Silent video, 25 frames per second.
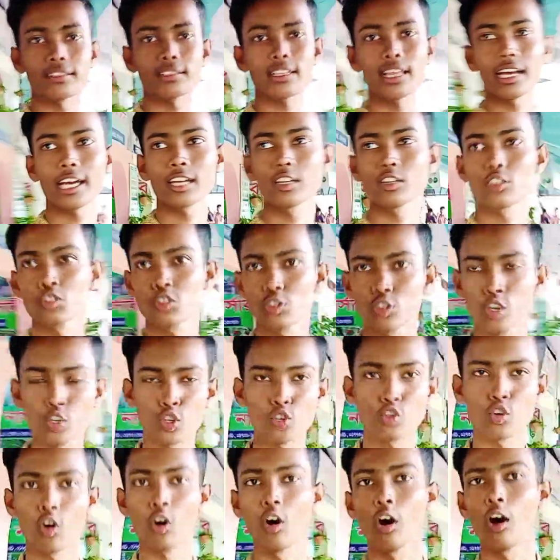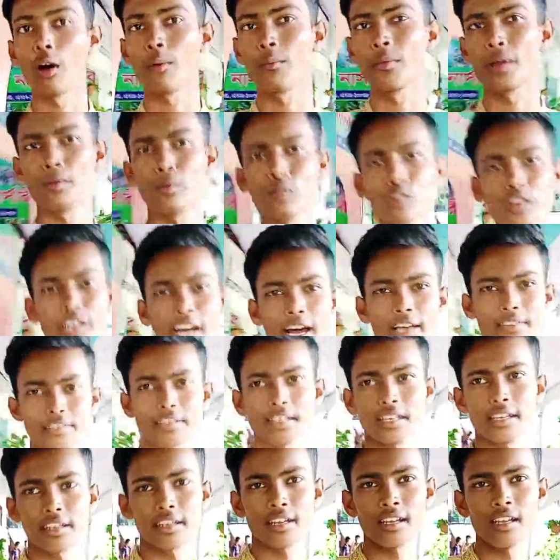গাছ লাগানোর জন্য টপ এবং
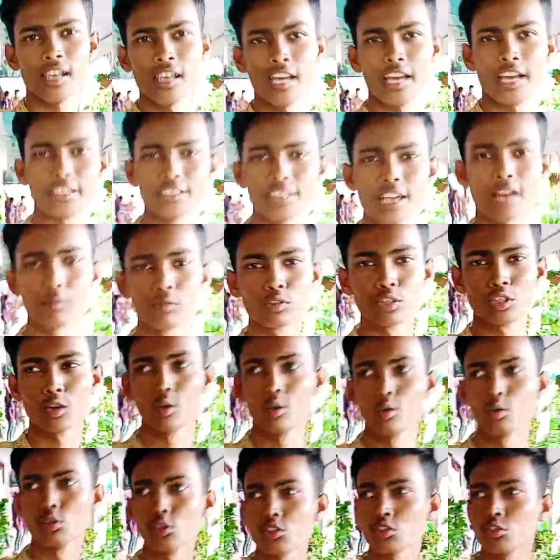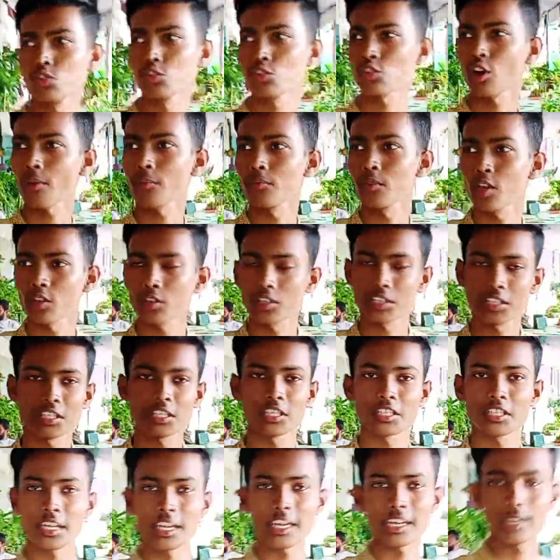গাছের যাবতীয় ওষুধ সব ধরনের জিনিস